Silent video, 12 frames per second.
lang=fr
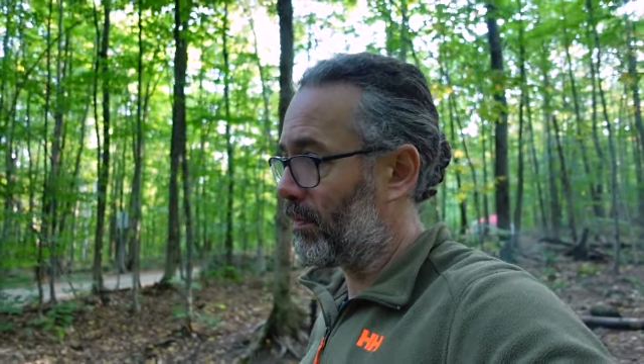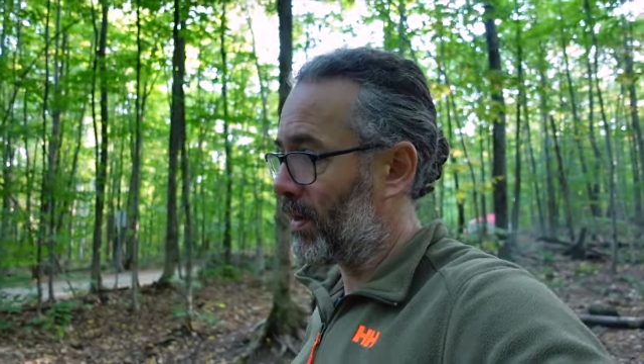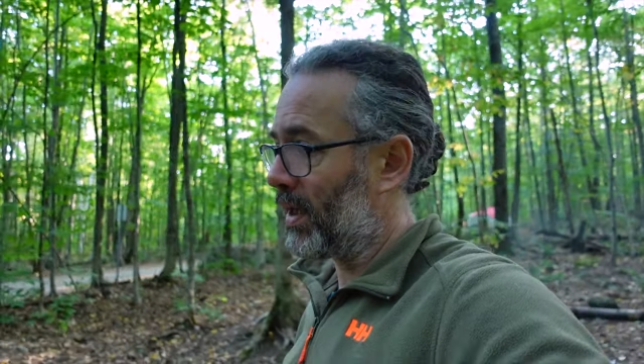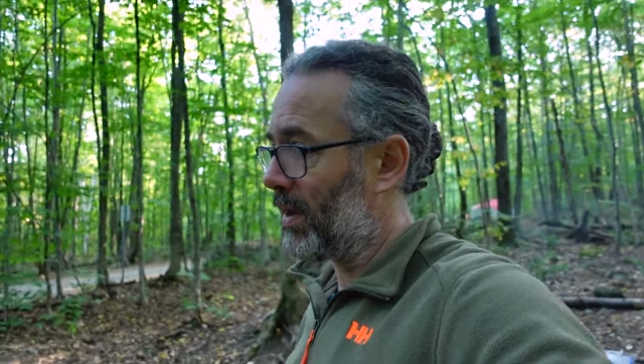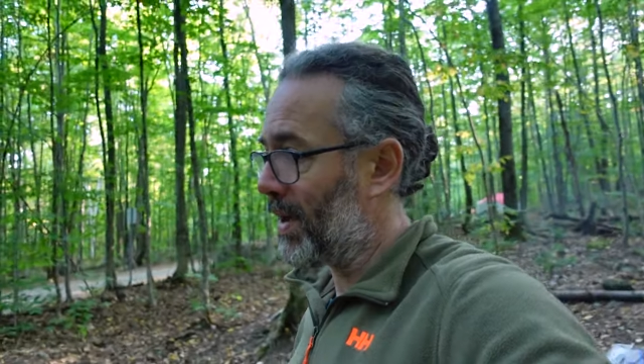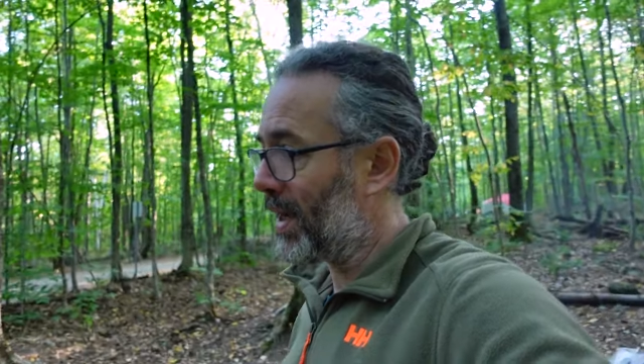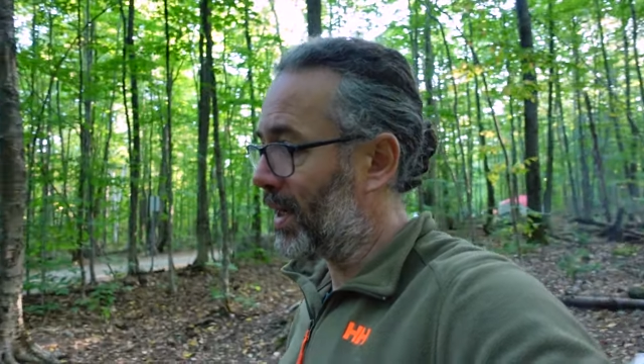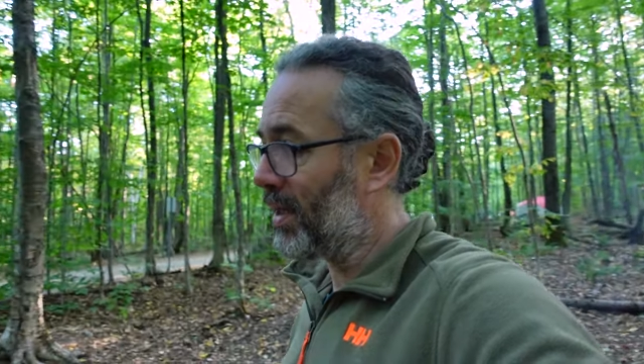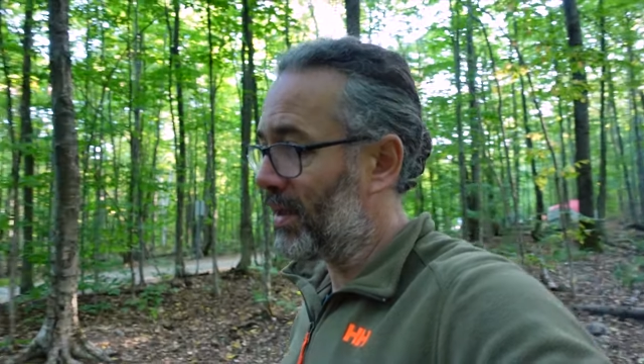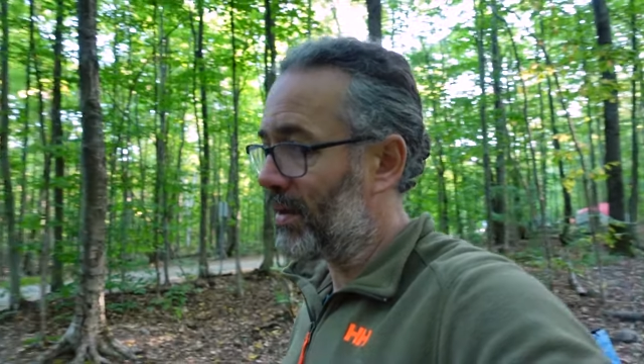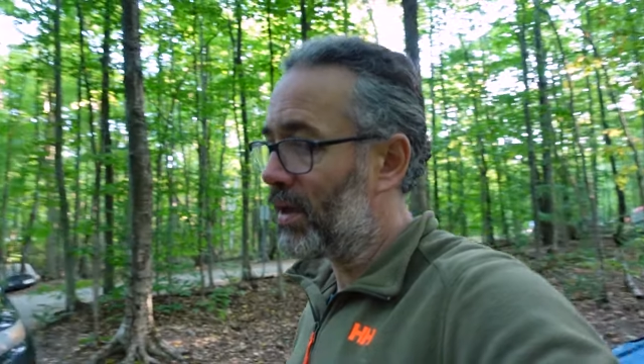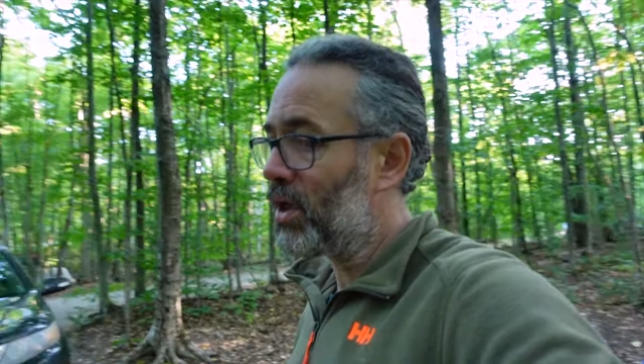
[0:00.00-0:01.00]
pendant ma
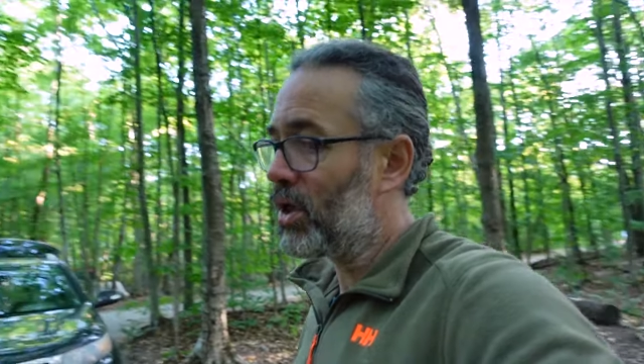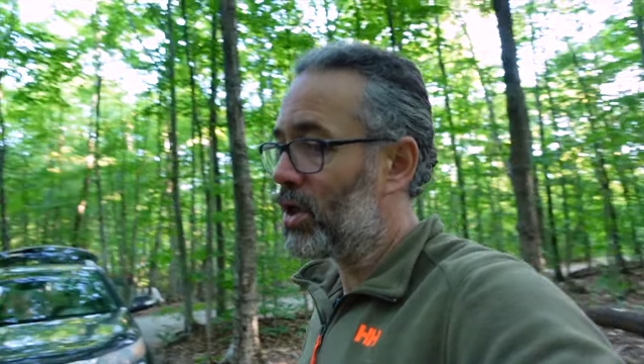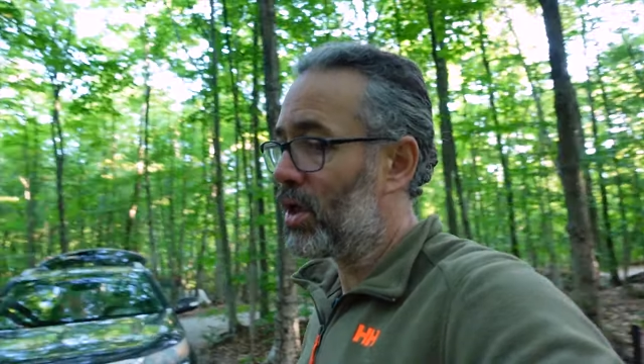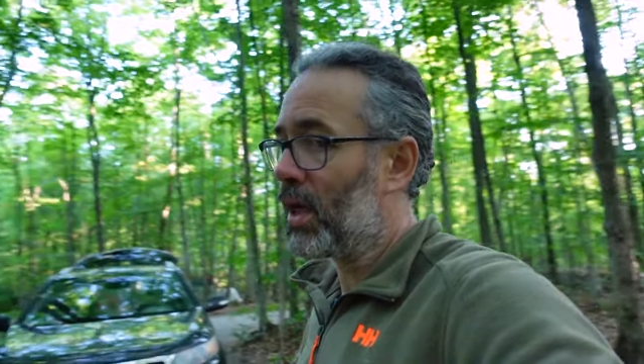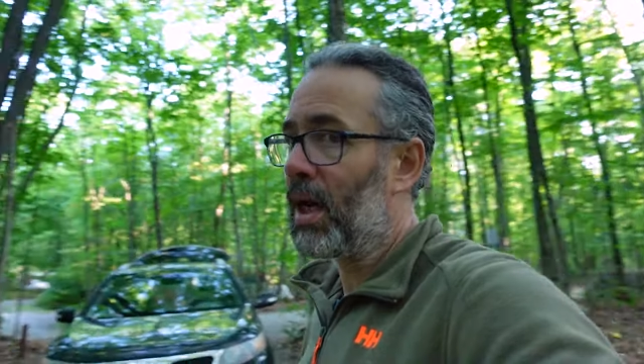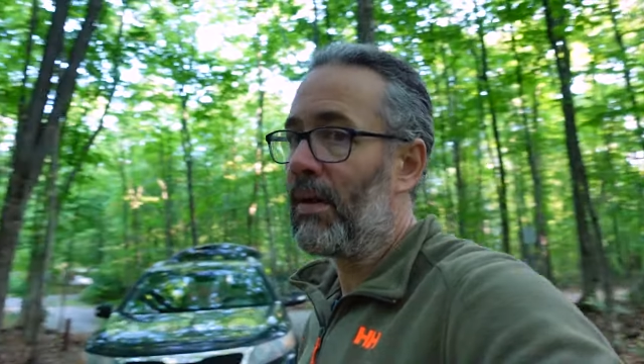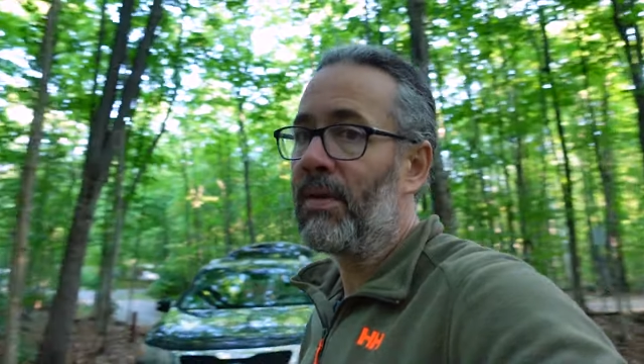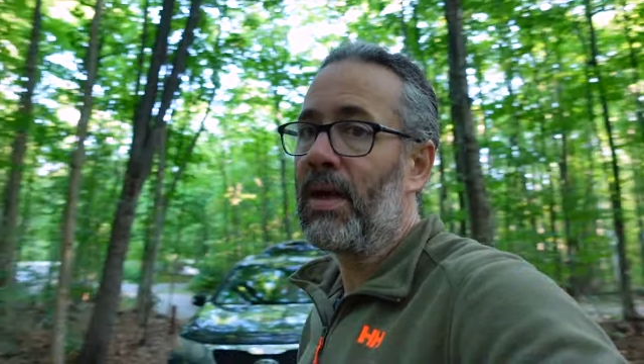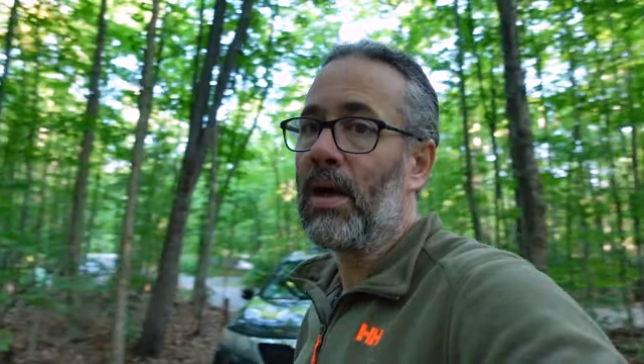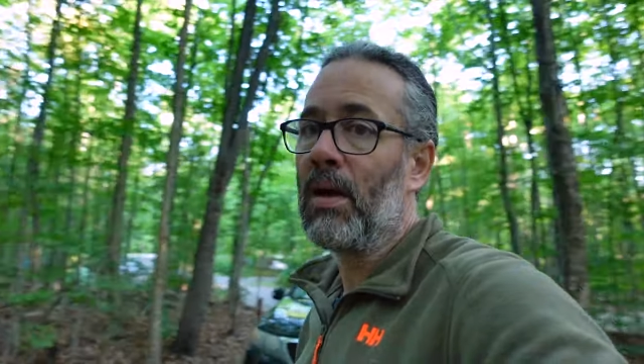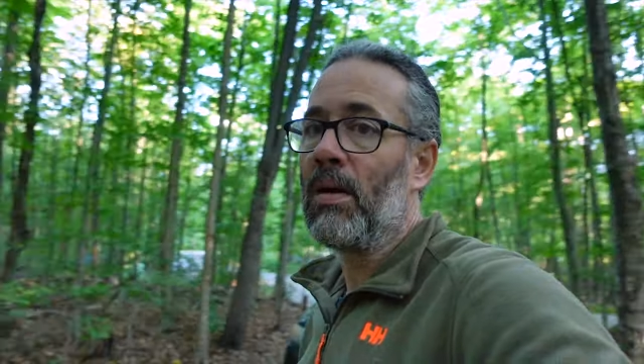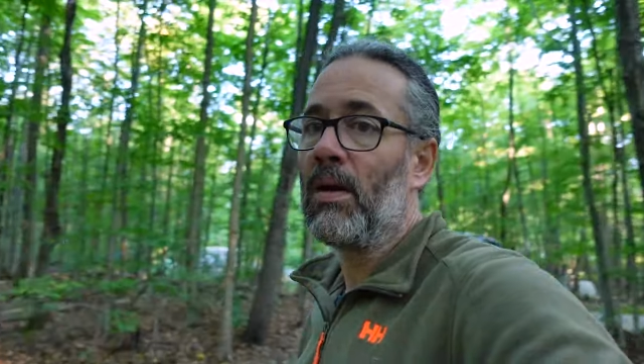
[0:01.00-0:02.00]
randonnée, j'ai
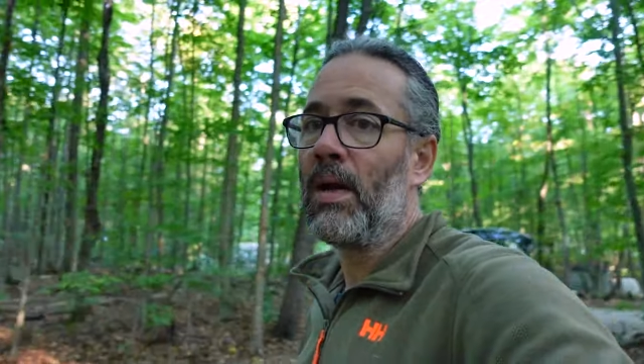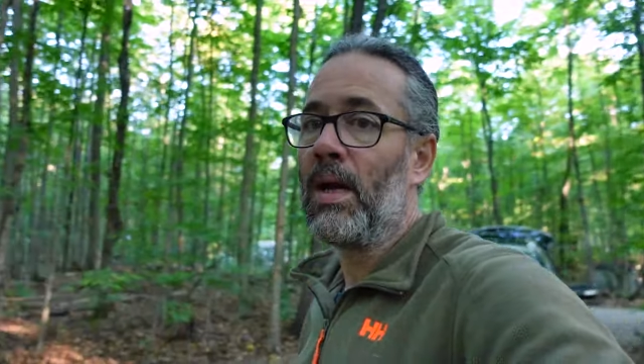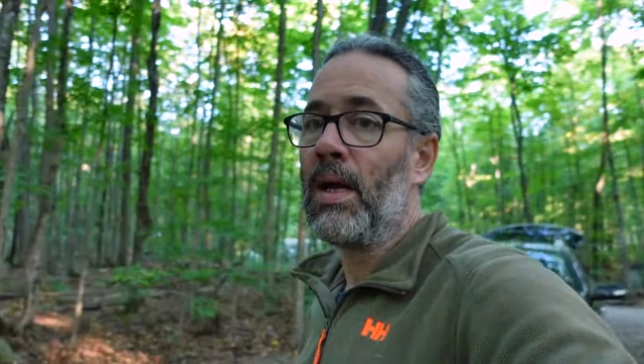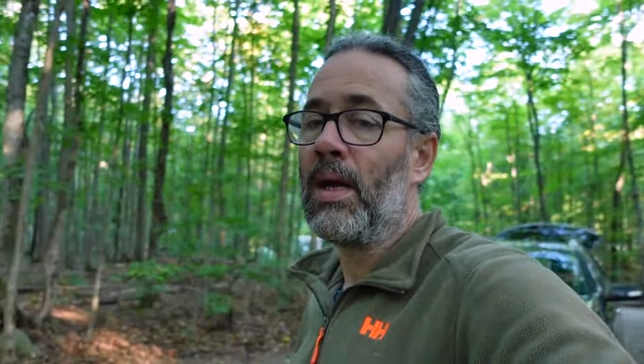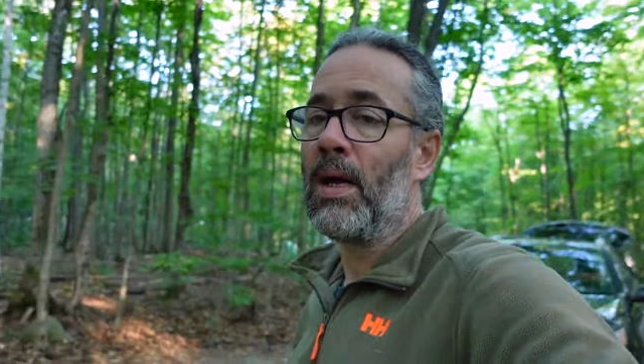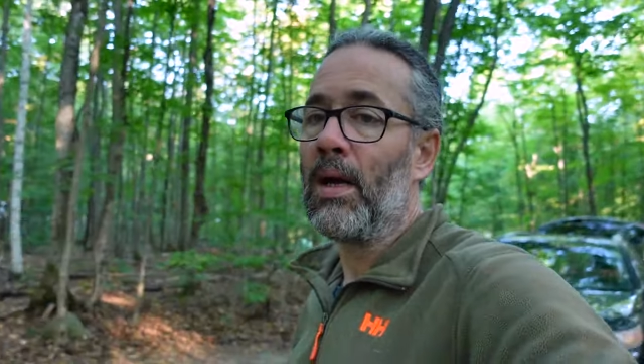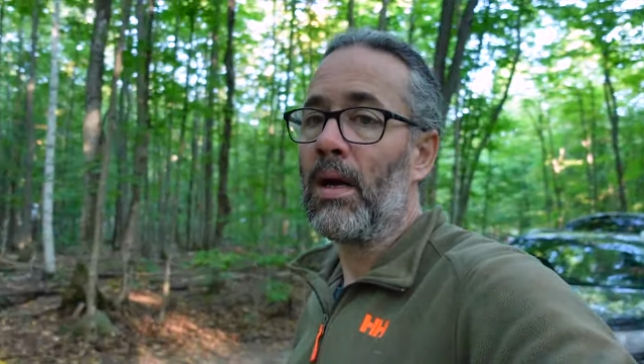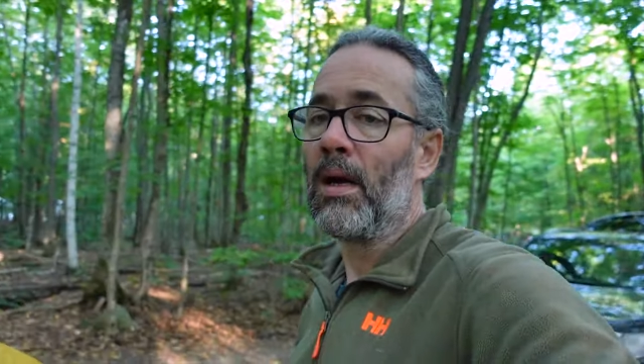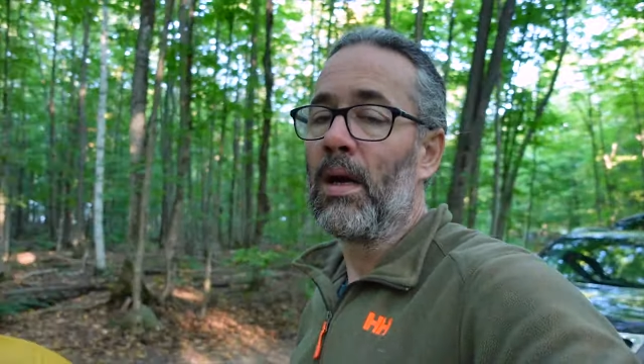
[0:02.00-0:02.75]
ramené un, lait,